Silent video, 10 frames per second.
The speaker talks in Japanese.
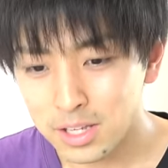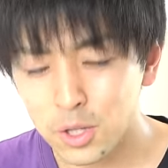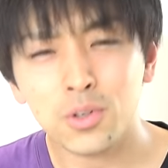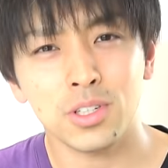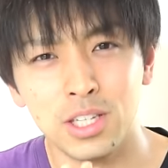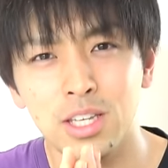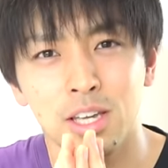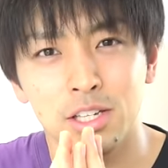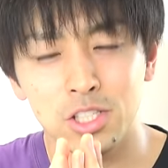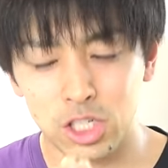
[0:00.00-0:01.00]
特
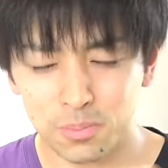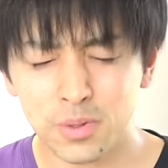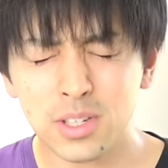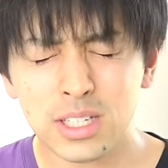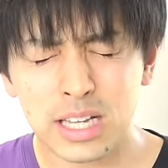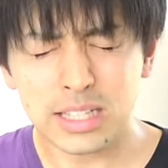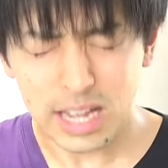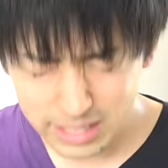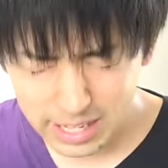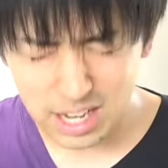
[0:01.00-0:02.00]
に自分が
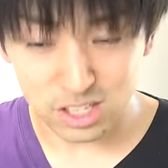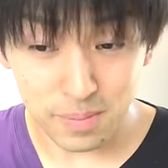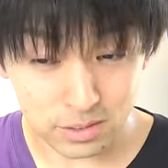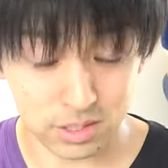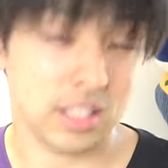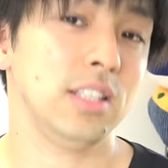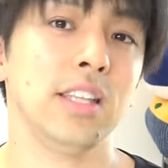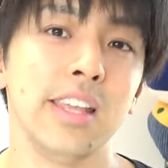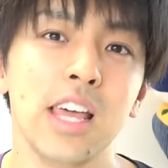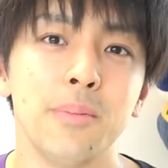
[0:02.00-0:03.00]
だけがうまくいっ
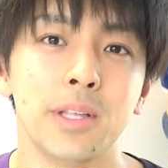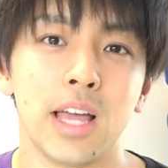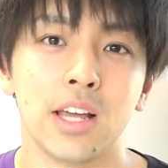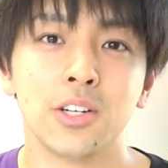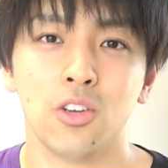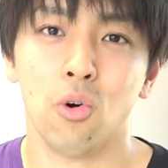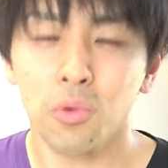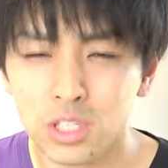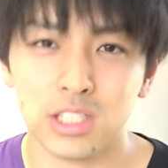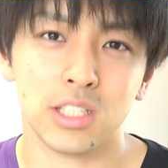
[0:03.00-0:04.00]
てないみたいな風に
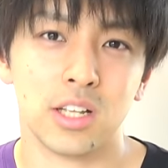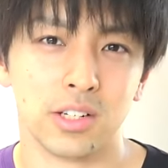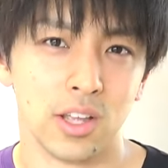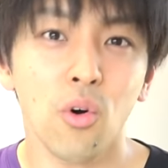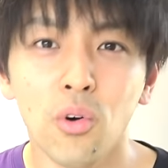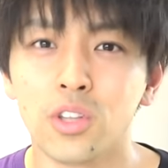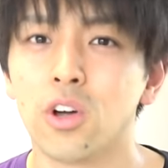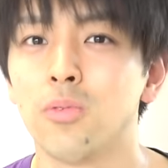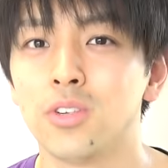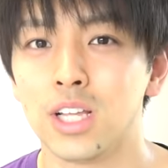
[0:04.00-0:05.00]
思っちゃってる方多い
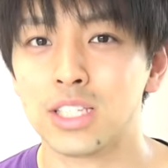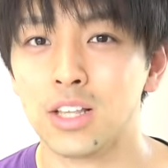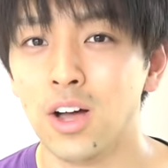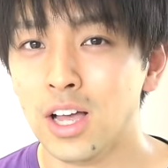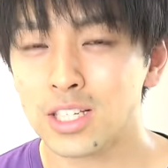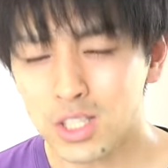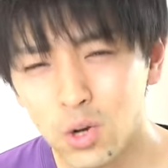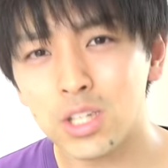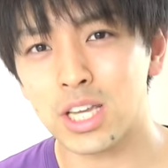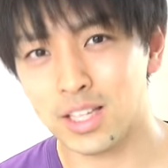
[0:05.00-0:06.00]
と思うんですけど
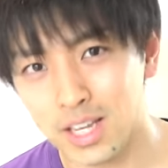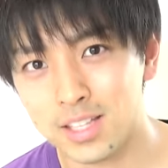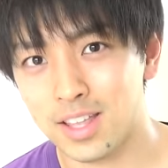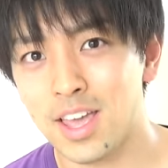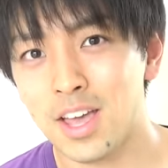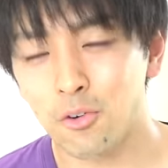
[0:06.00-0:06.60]
そうじゃないって